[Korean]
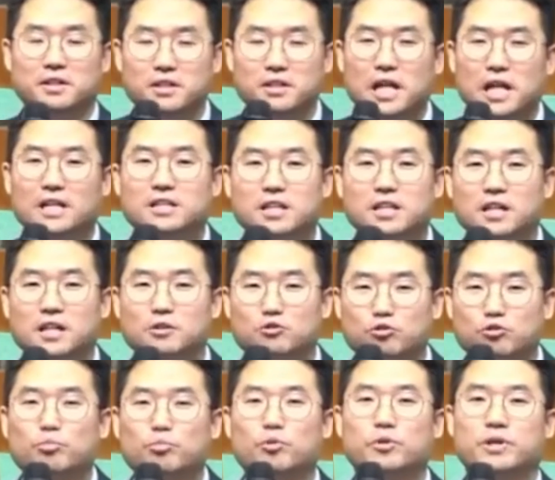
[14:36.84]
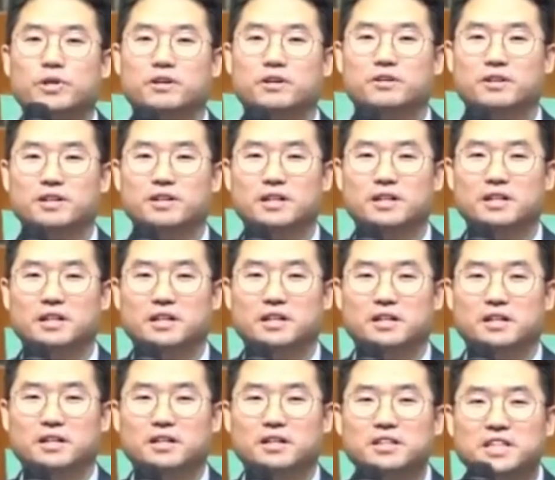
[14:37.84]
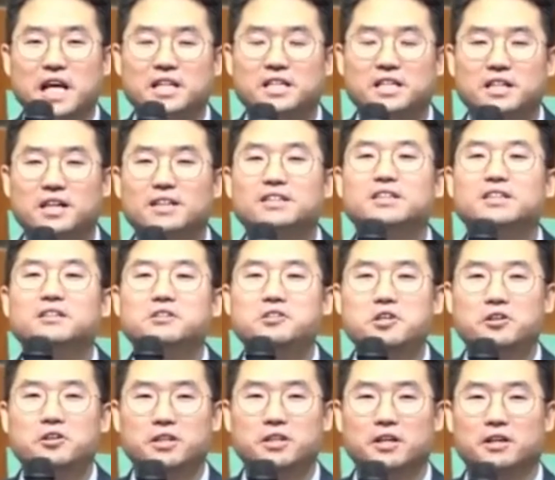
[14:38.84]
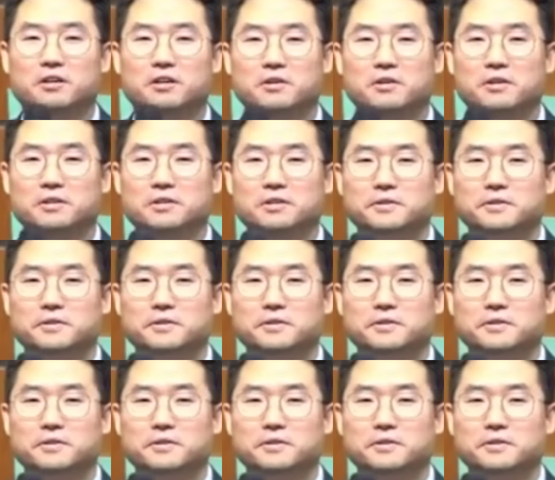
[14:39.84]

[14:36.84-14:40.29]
그 자체가 축복이에요. 그 자체가 능력이에요.